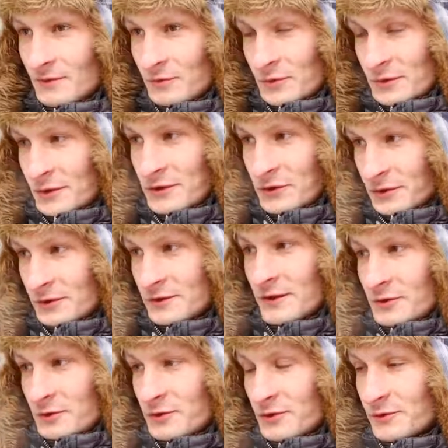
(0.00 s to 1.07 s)
Но если человек
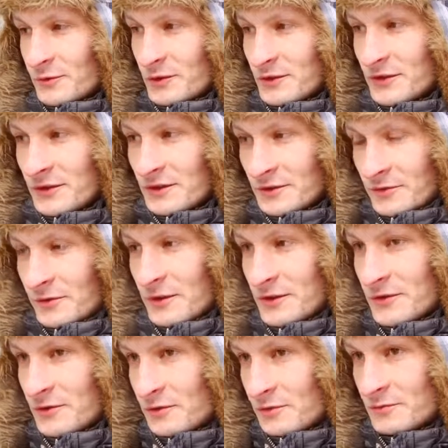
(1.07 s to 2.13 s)
захочет быстро
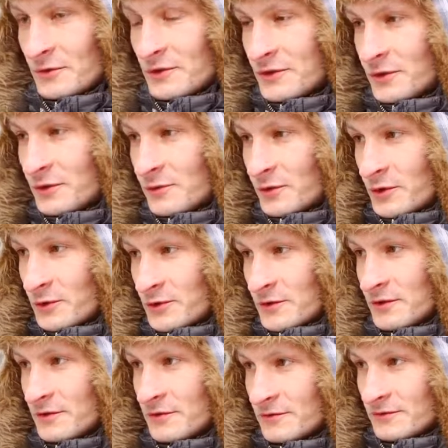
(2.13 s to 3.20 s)
развиваться, он быстро
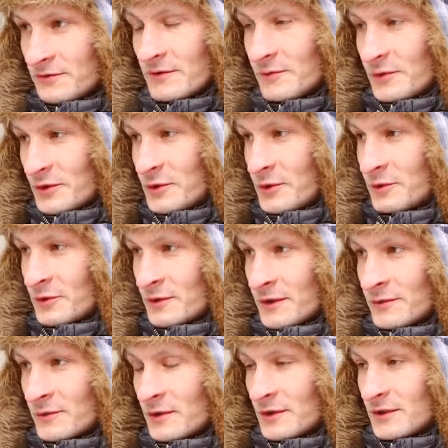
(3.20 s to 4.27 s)
упрется в определенные
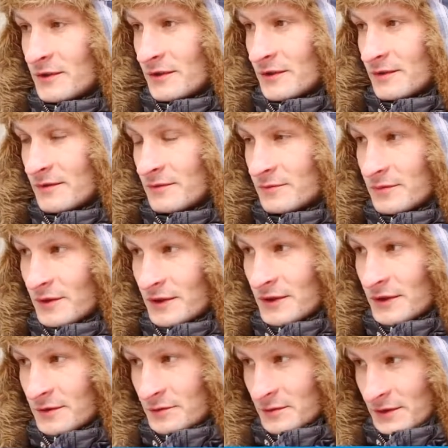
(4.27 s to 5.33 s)
рамки этой
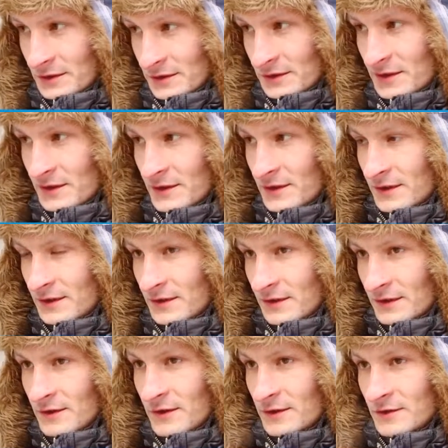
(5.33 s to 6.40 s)
программы.
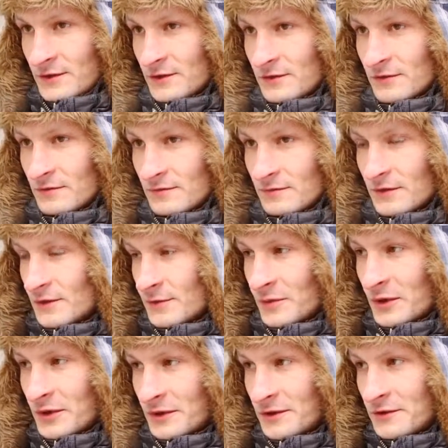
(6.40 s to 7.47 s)
И дальше надо
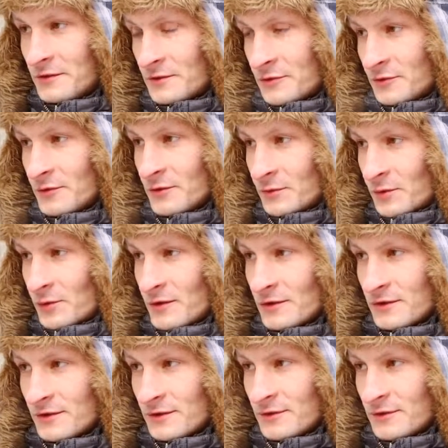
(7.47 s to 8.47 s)
переходить на что-то более